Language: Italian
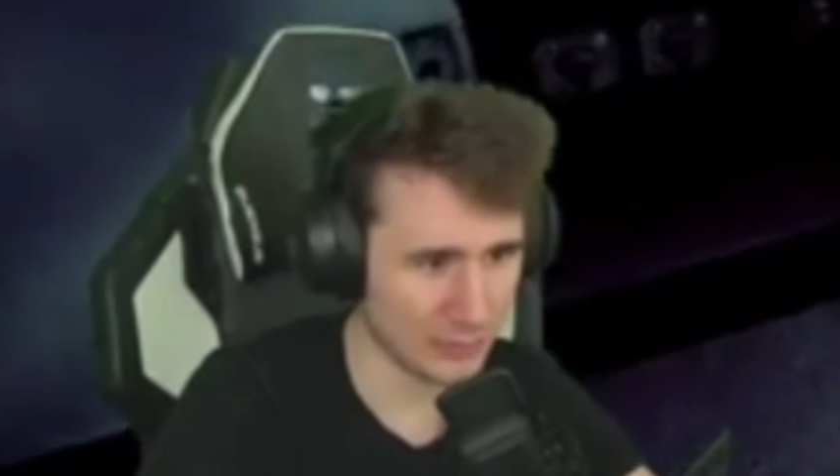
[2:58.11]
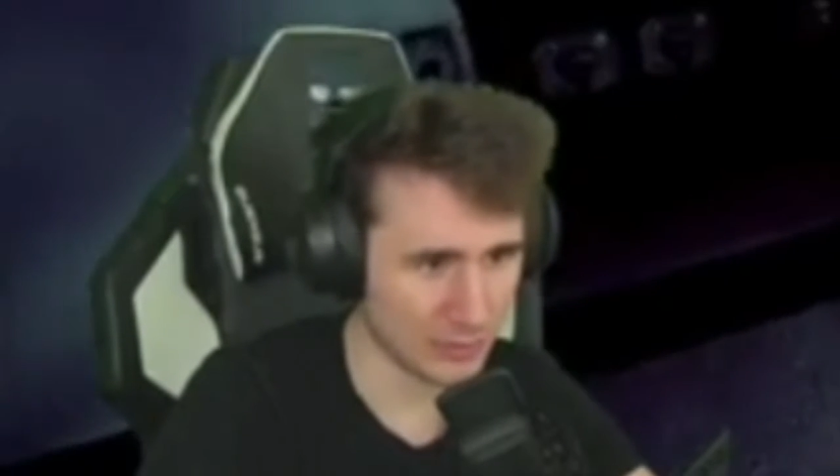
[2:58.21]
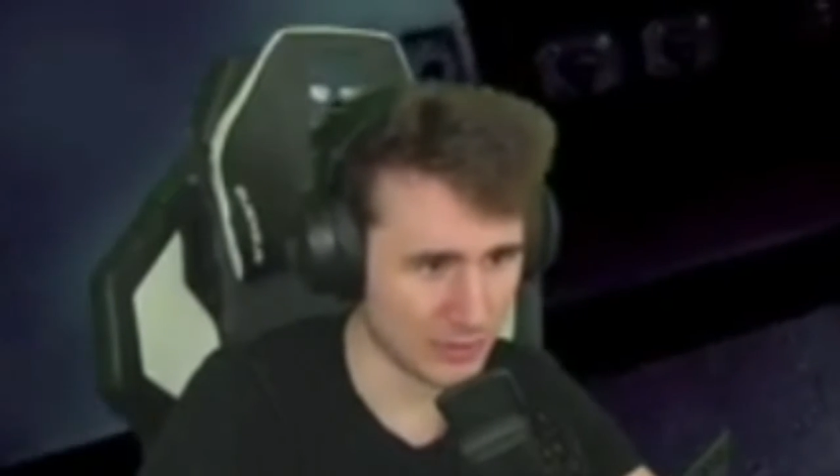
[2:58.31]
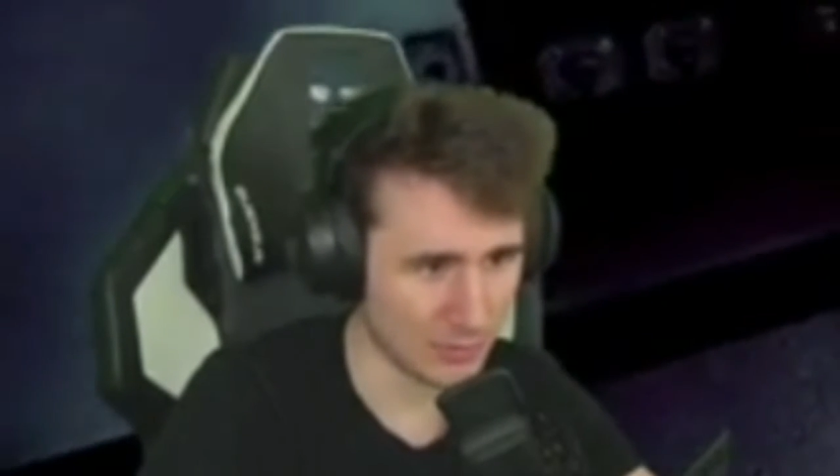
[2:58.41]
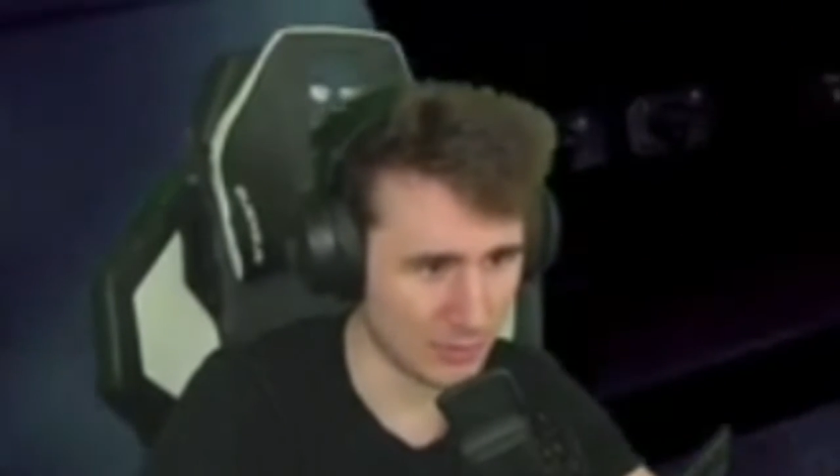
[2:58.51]

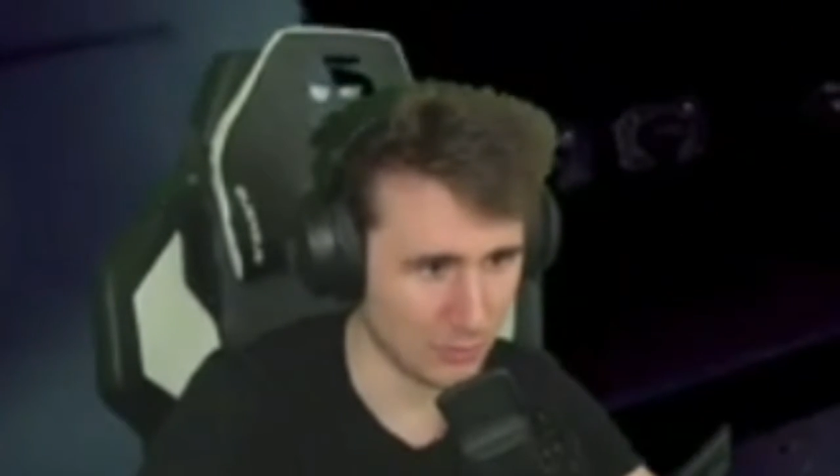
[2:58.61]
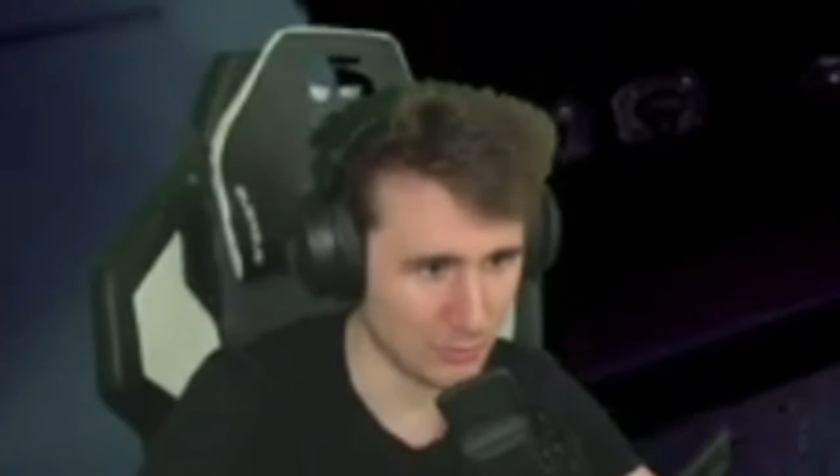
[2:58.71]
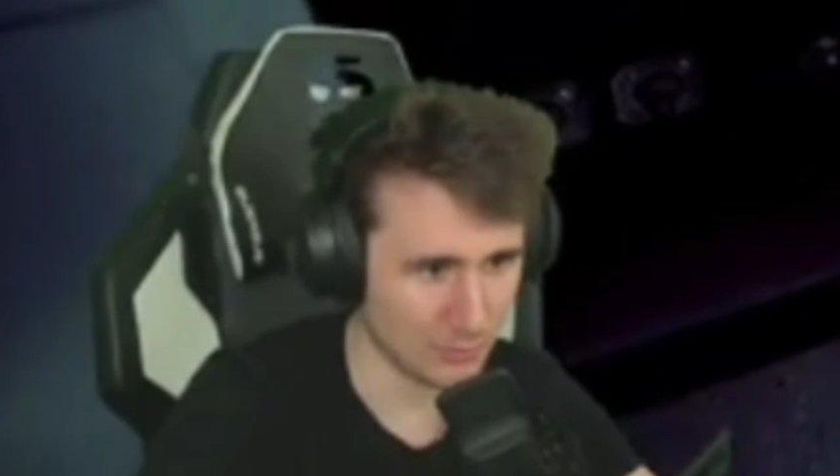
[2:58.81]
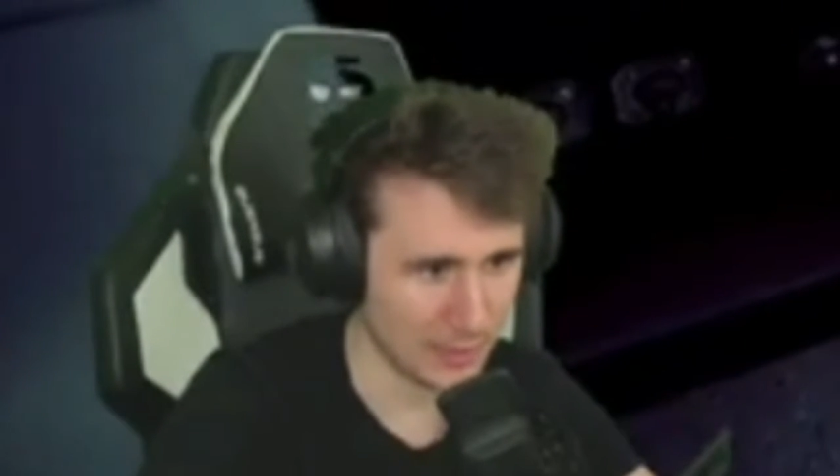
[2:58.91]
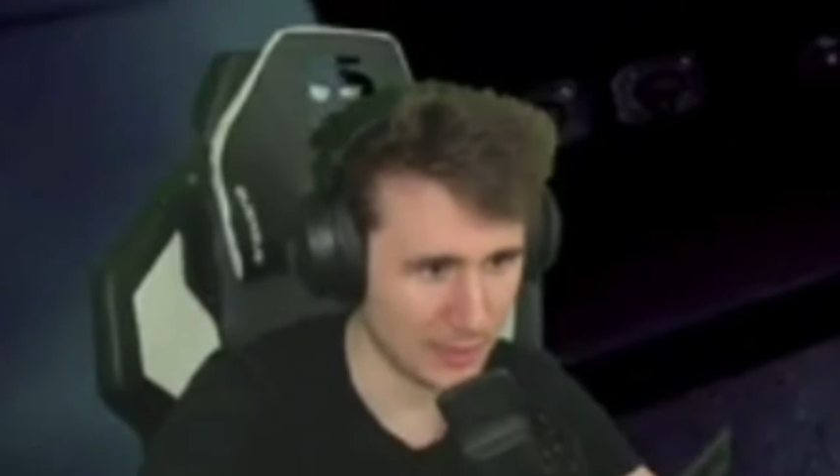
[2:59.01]
forse è quello
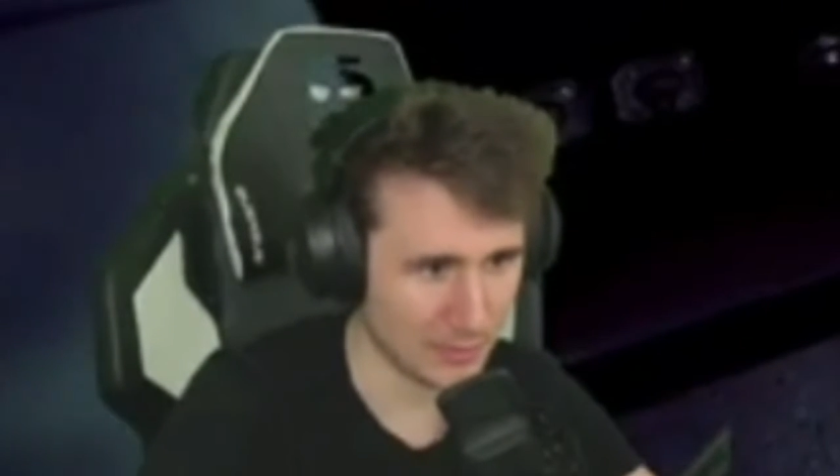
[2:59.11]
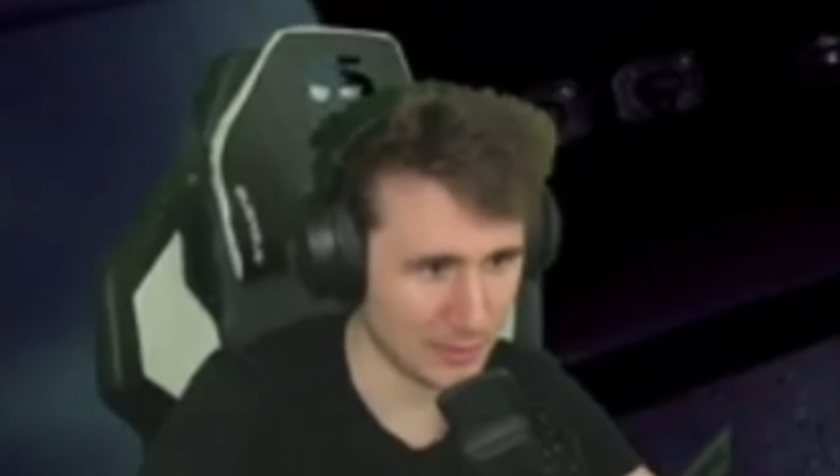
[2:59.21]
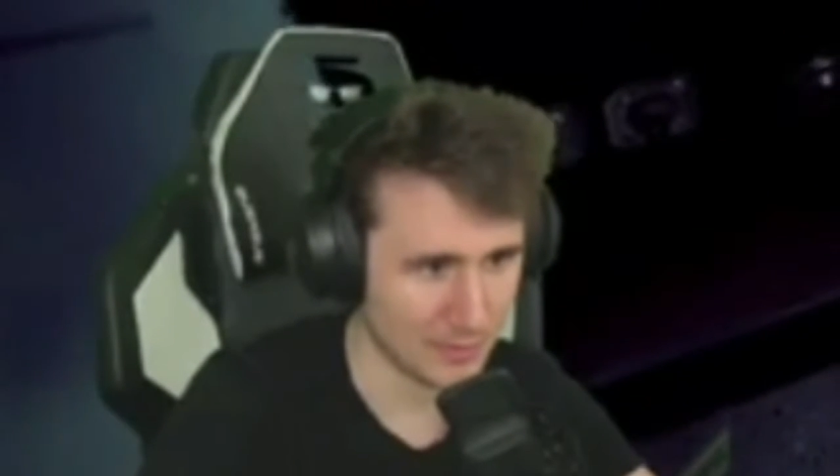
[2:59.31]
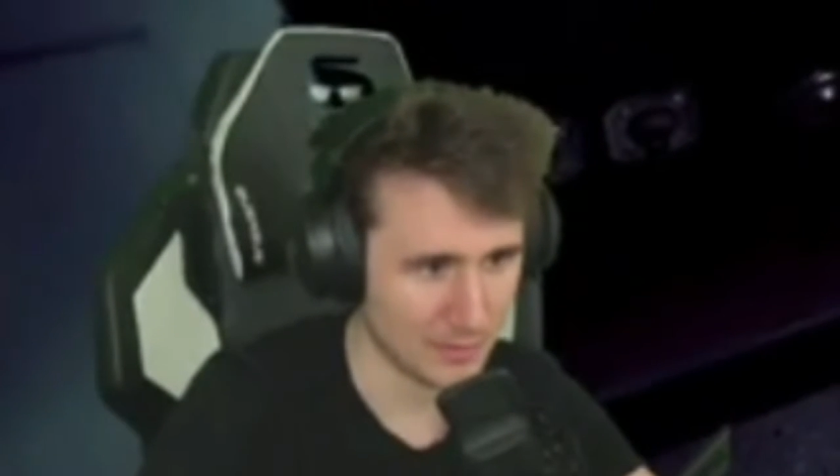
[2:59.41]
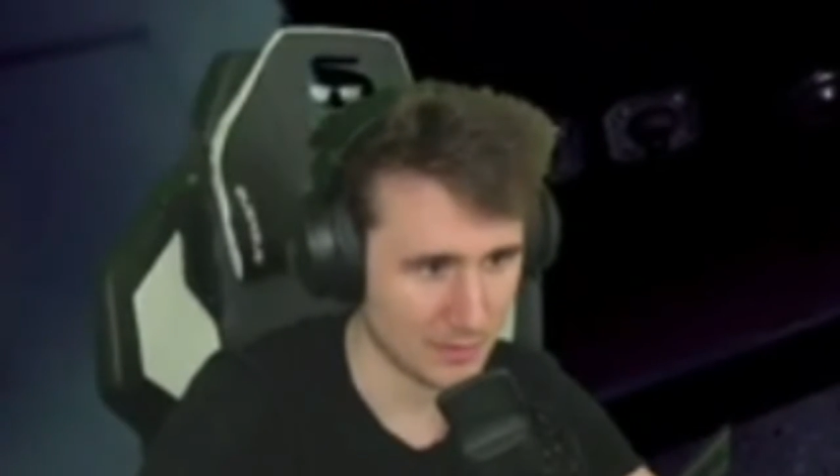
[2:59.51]
il problema.